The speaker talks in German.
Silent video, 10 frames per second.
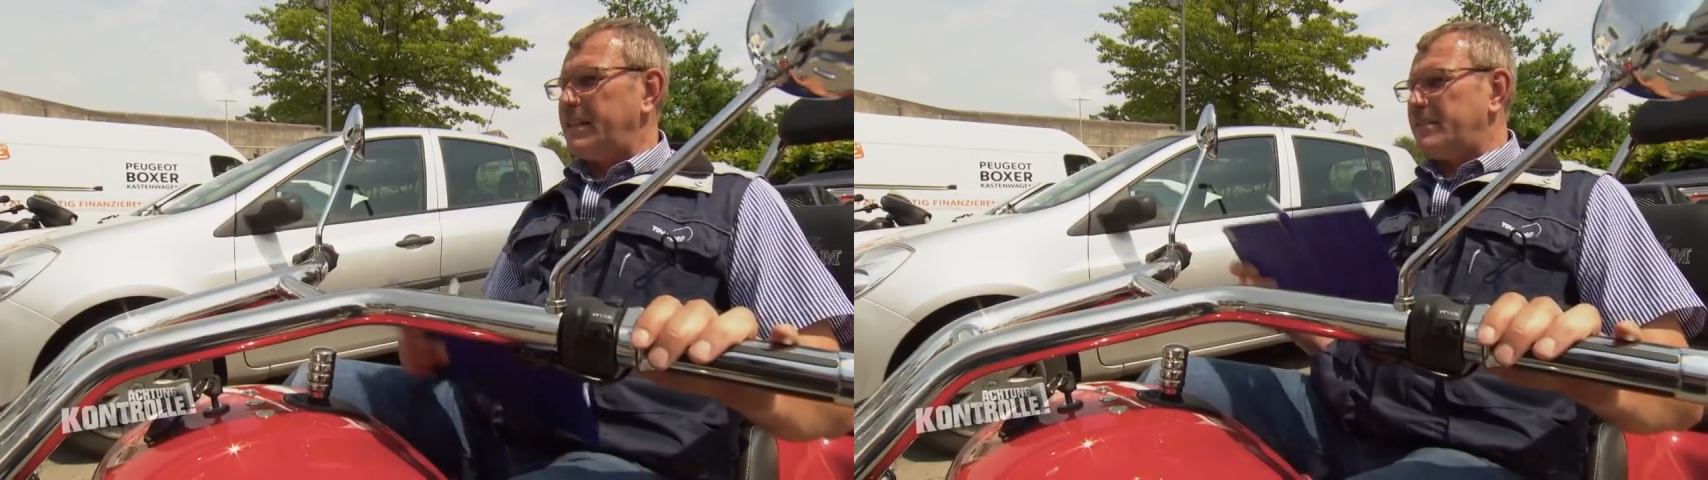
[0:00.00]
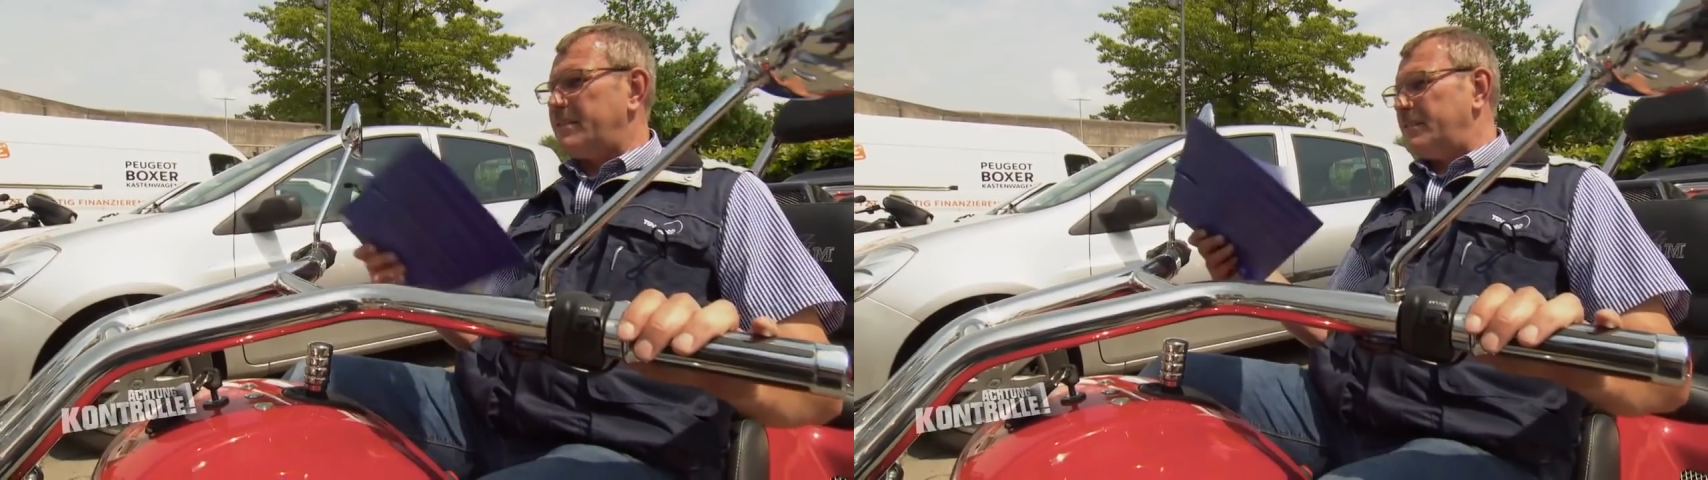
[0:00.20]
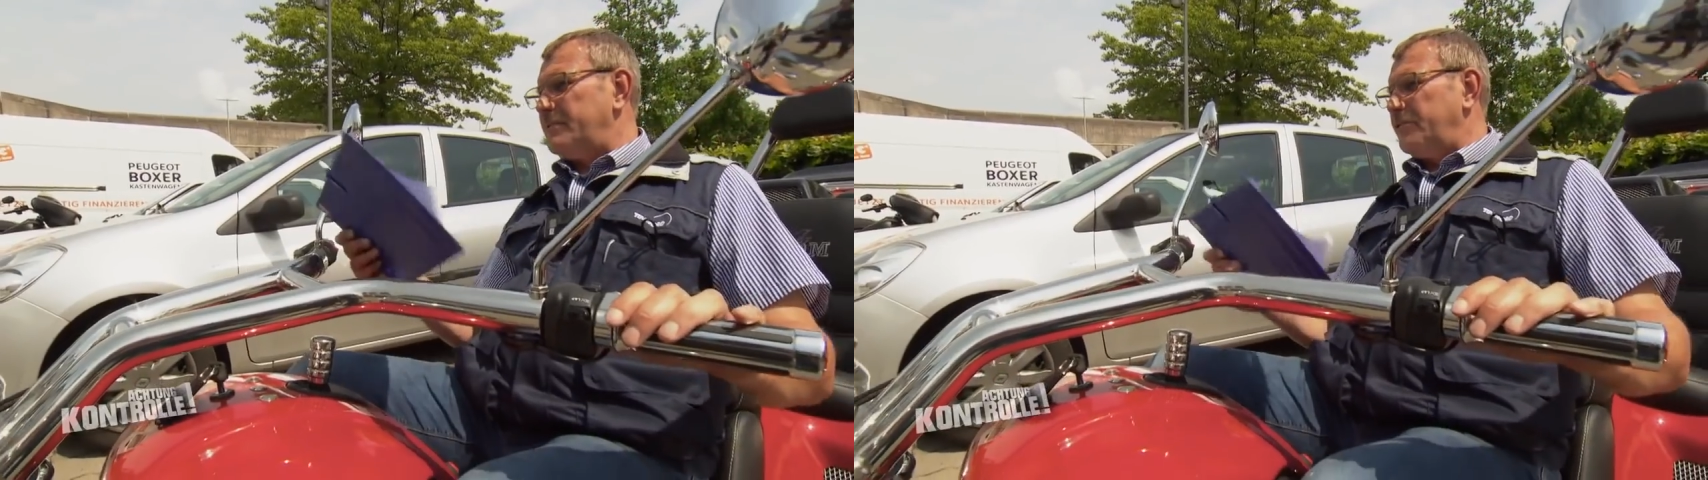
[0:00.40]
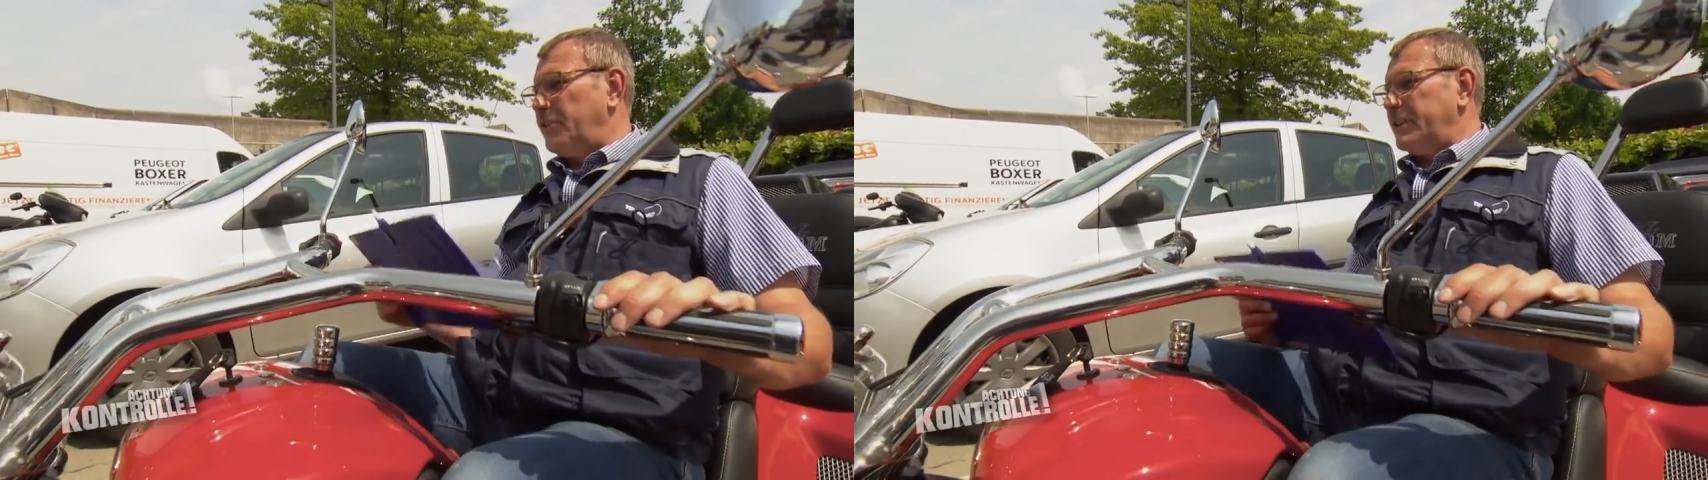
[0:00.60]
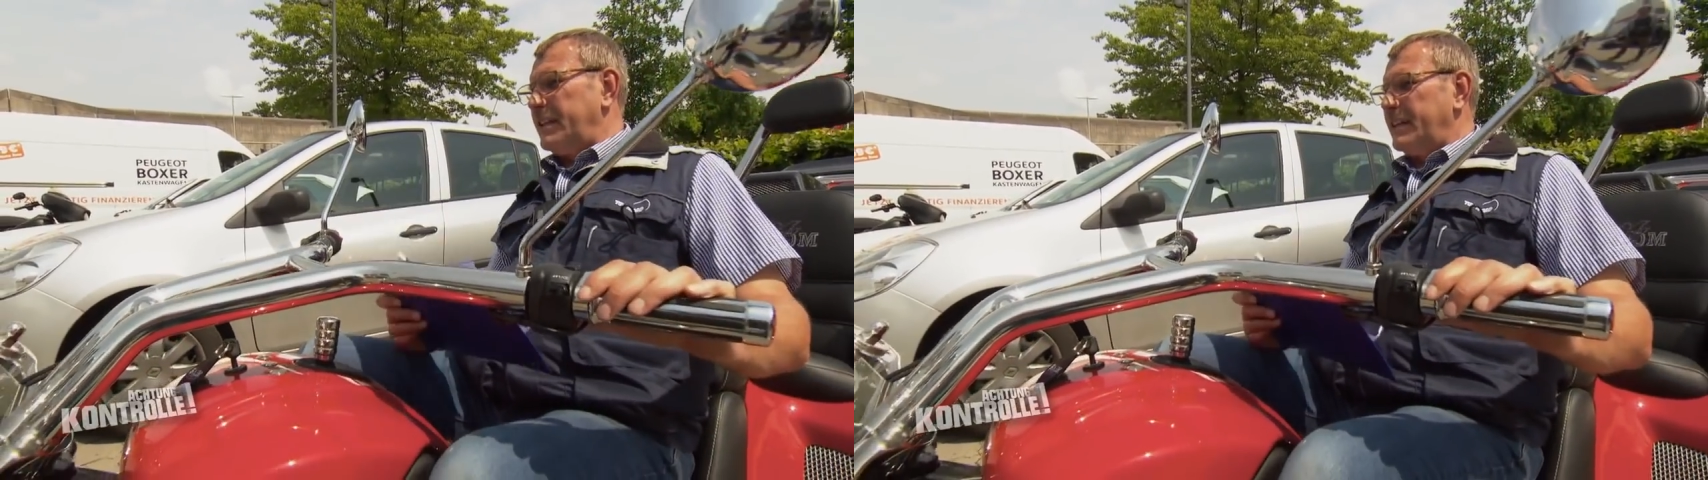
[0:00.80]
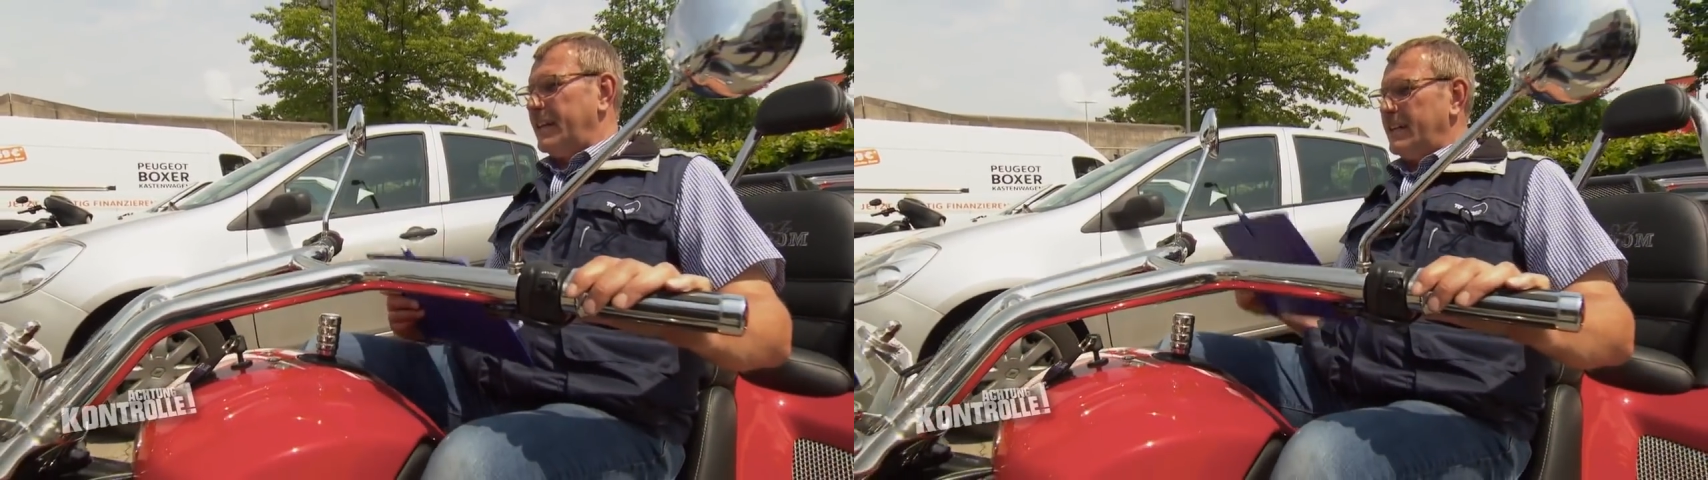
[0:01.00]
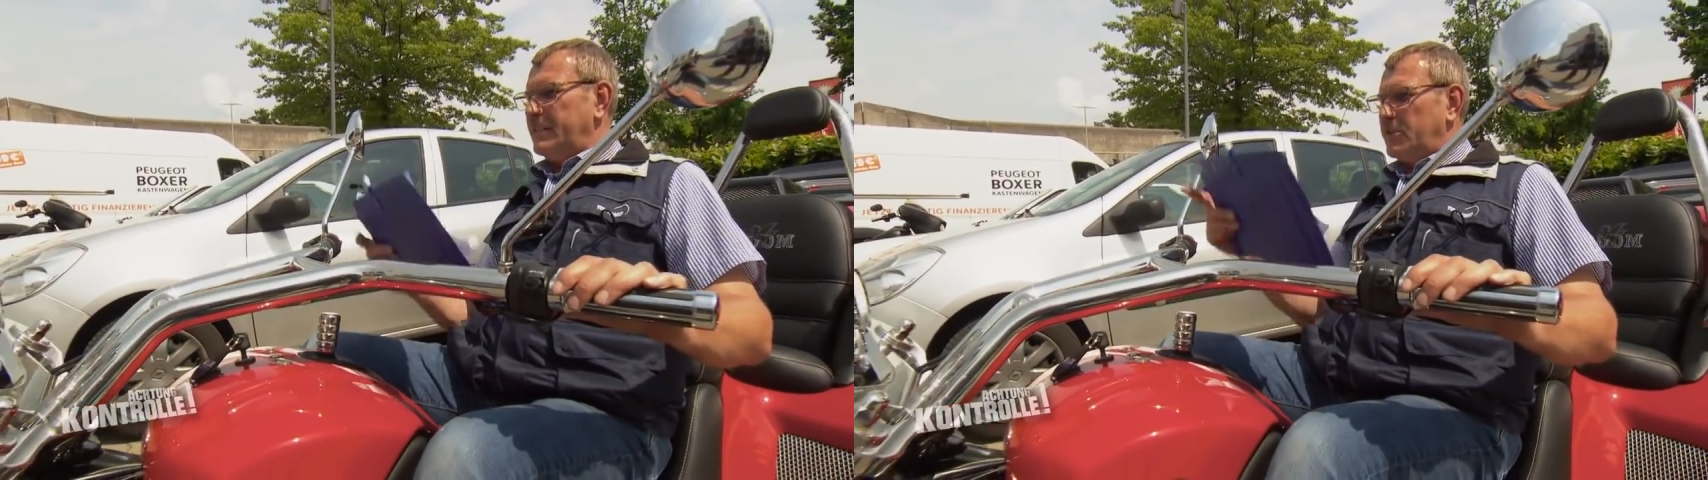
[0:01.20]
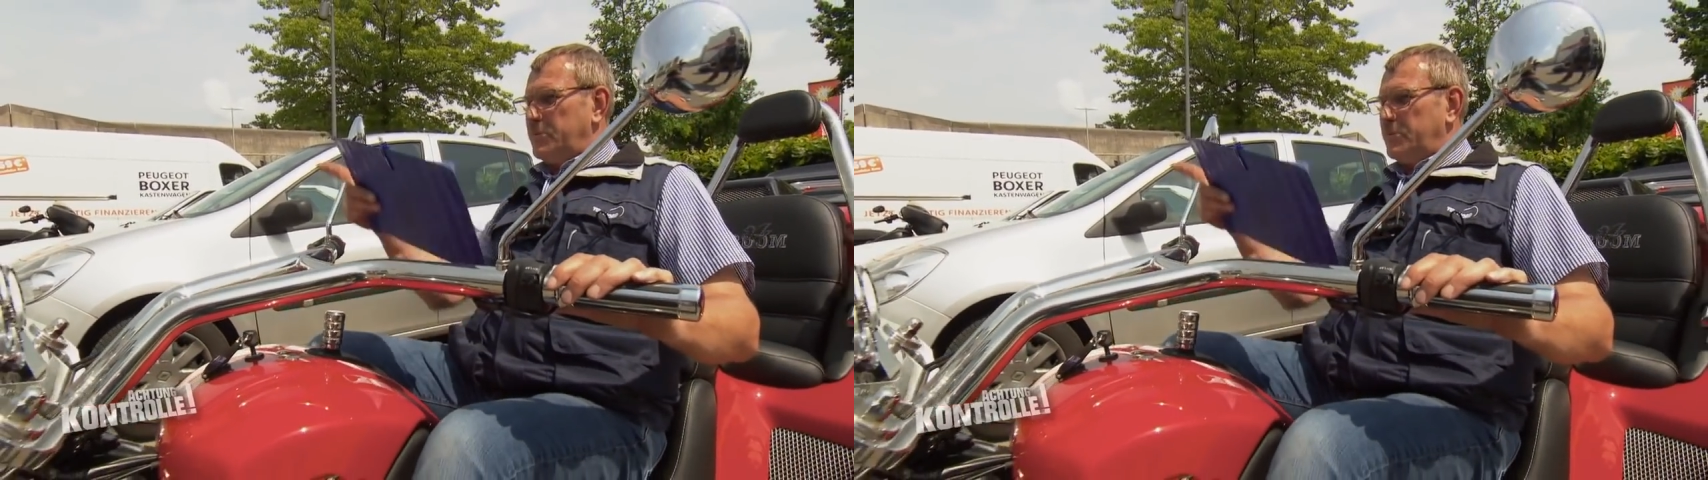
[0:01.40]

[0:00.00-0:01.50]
jetzt vorne in der,